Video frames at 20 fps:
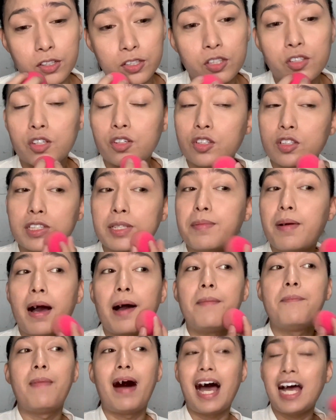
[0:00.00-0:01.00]
So, sa mga
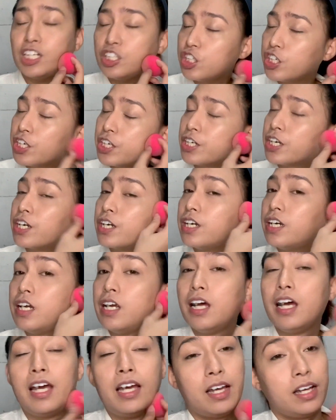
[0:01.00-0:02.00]
basher,
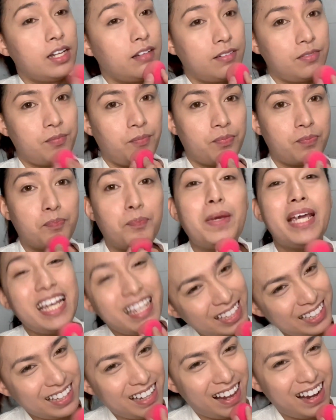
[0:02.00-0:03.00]

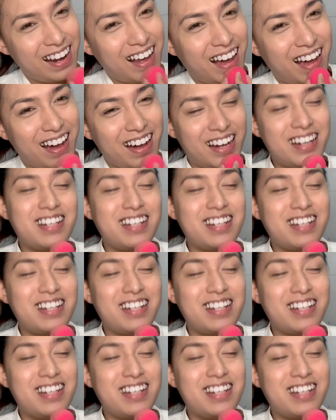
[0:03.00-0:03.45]
pikit na lang,